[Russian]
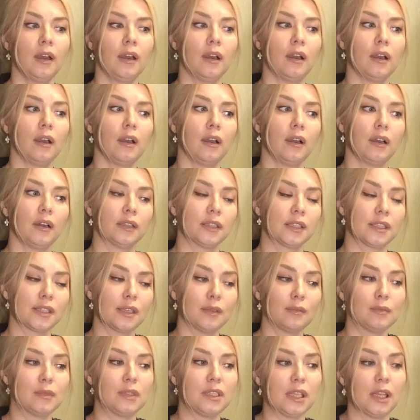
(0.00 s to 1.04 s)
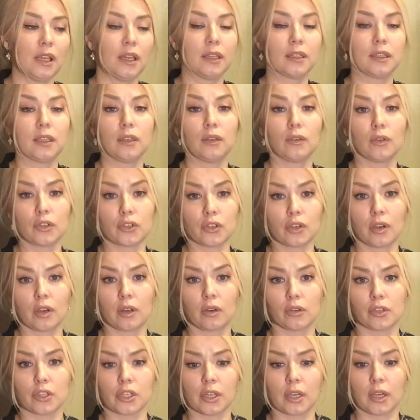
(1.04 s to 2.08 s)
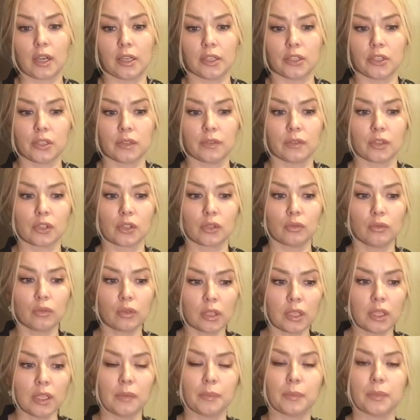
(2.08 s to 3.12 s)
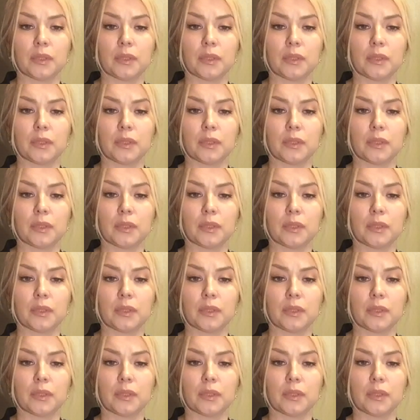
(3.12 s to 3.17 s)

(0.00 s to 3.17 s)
А, на самом деле это не очень хорошее качество шкурки,